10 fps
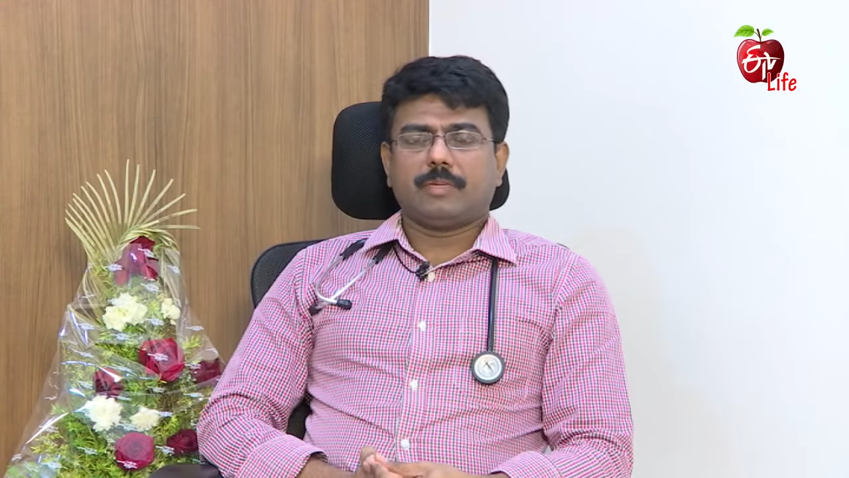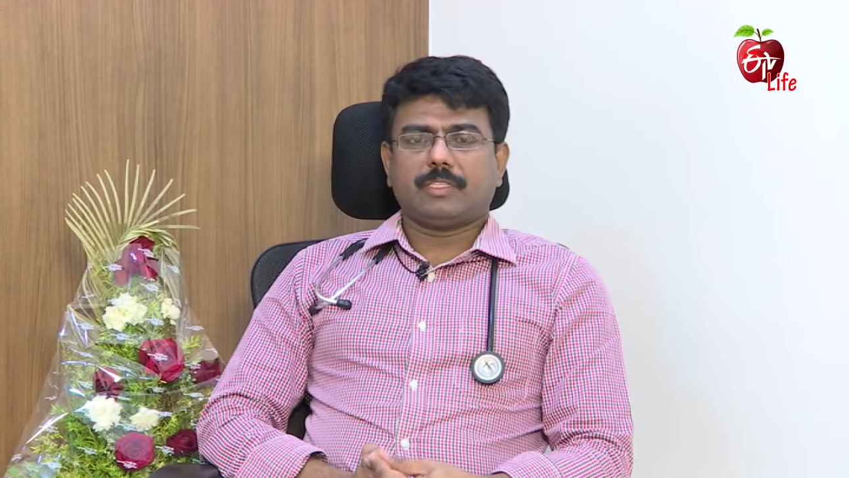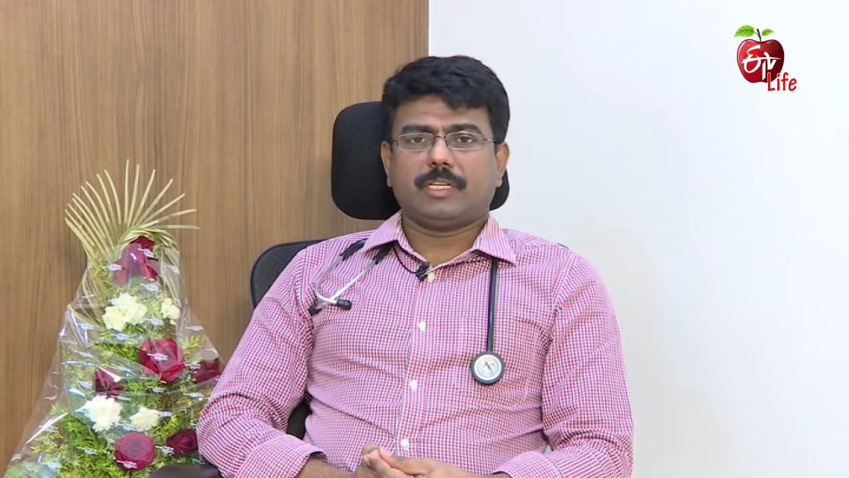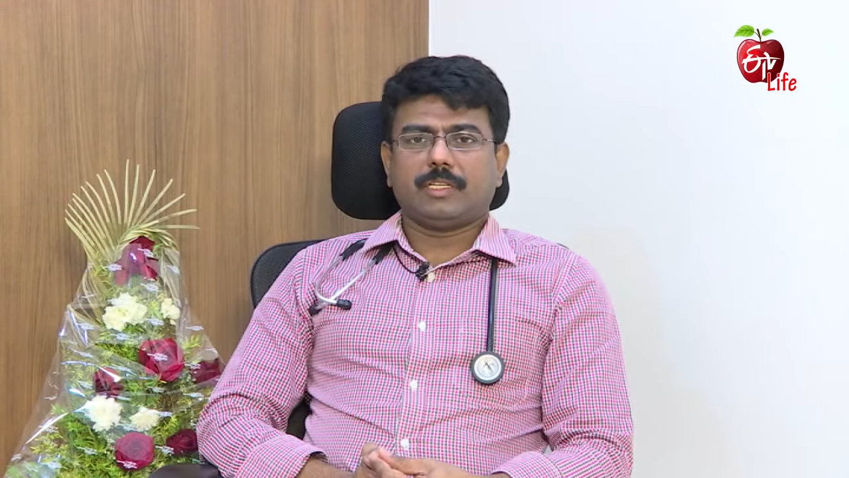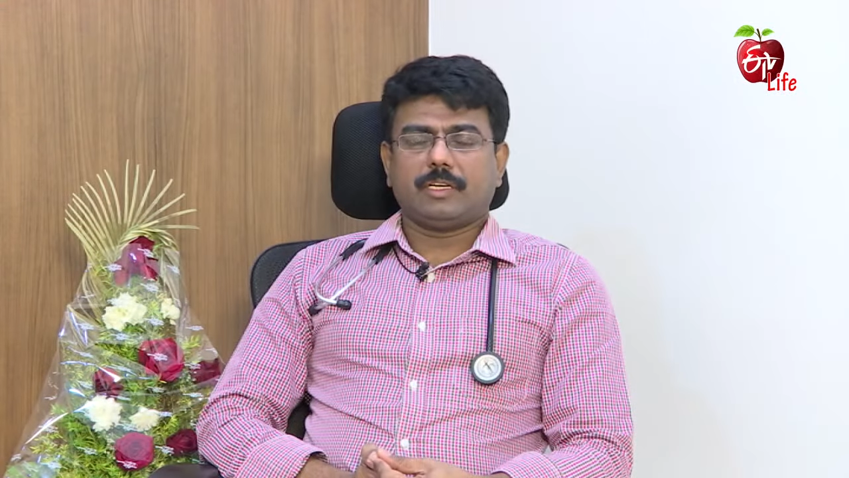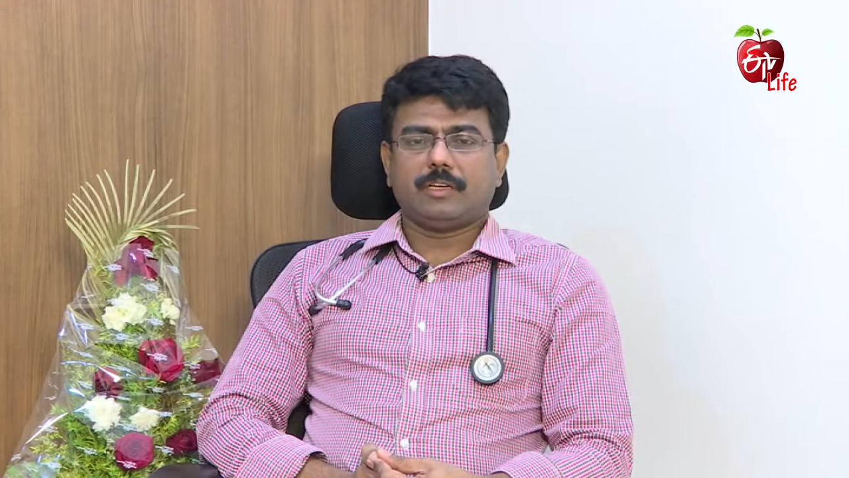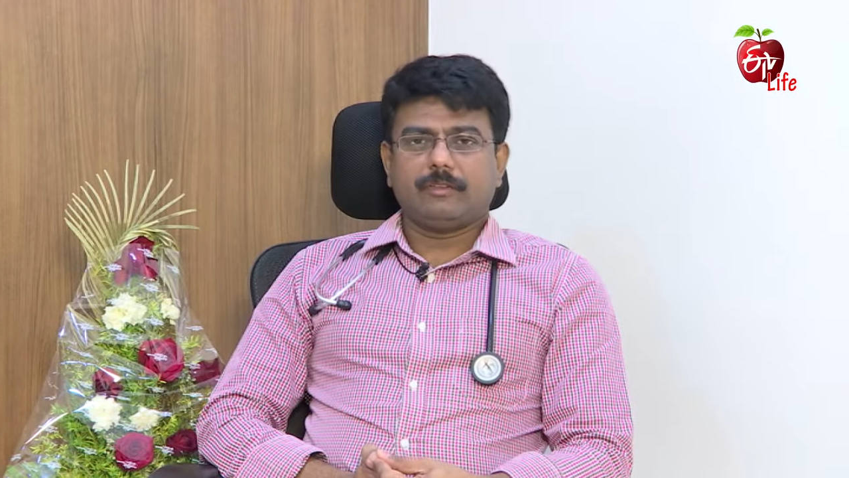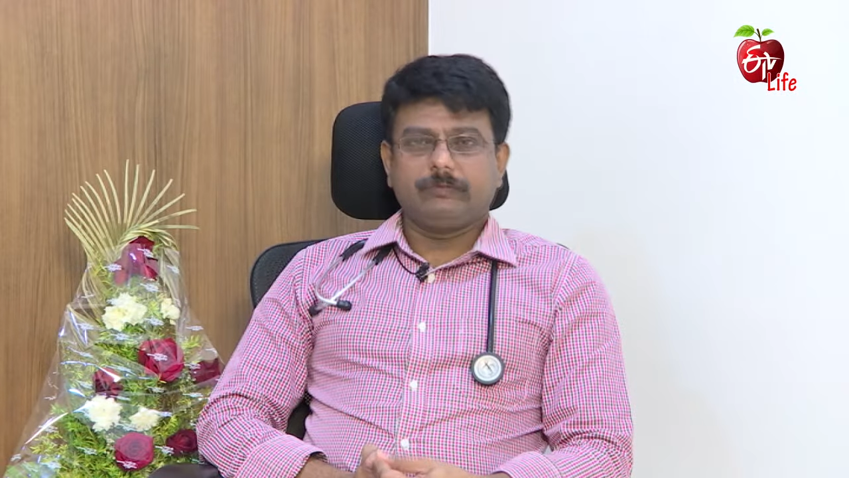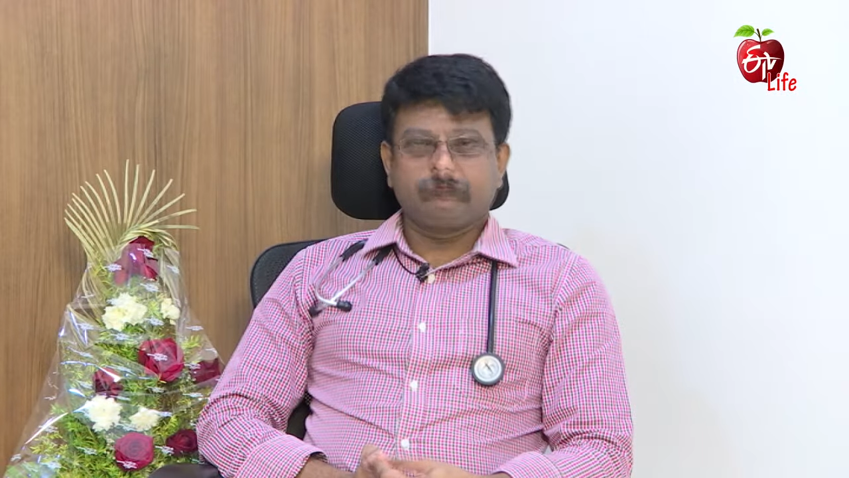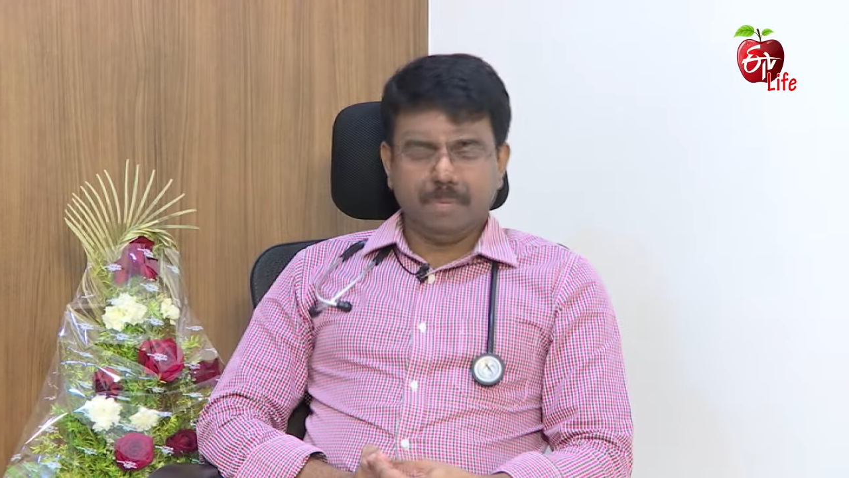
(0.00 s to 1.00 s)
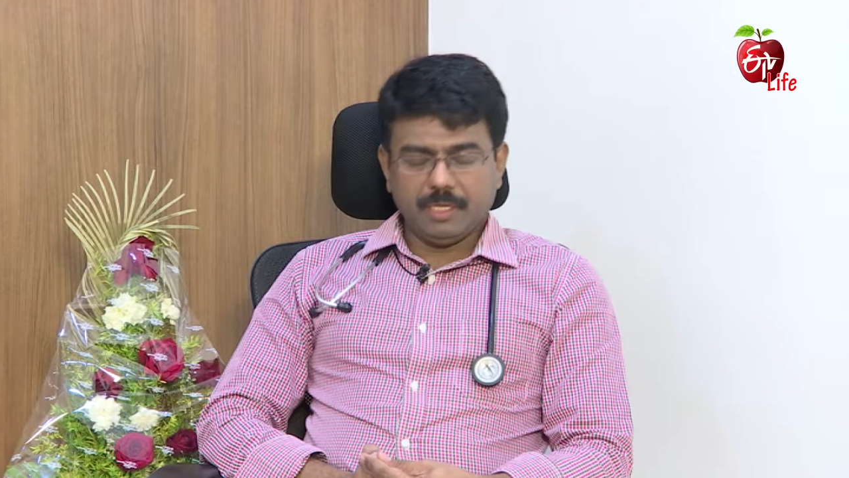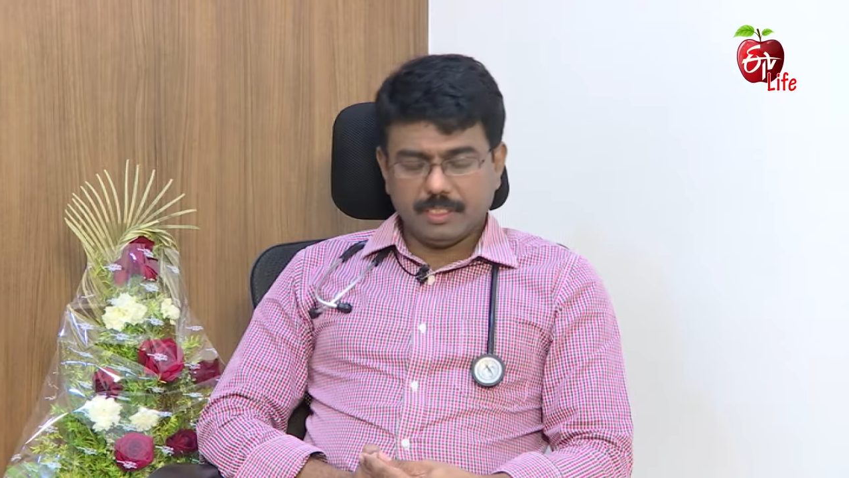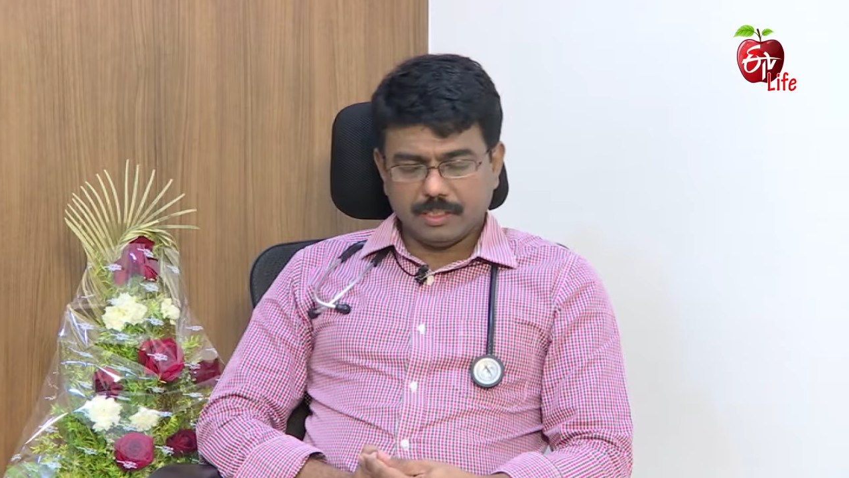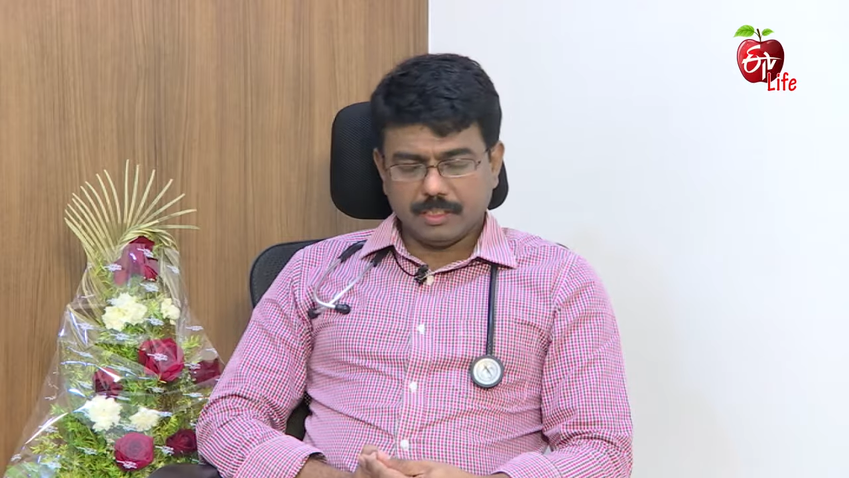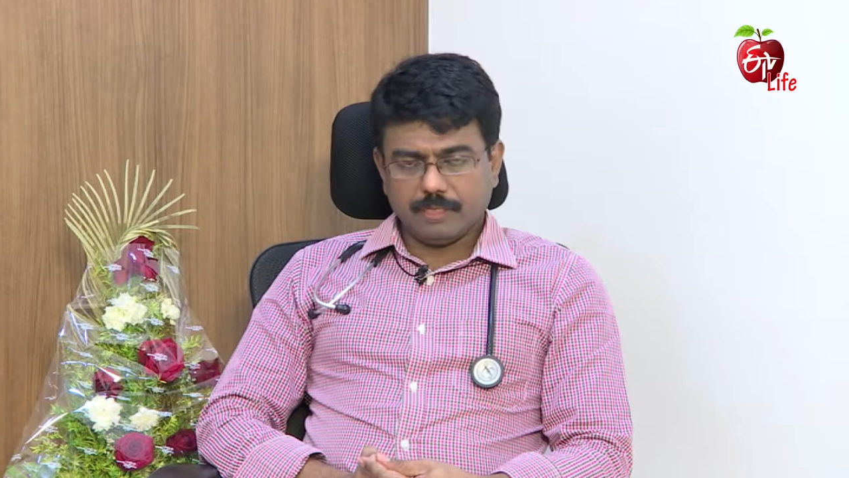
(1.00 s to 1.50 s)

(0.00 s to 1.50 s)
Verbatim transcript: ప్రశాంతి గారు మీరిచ్చిన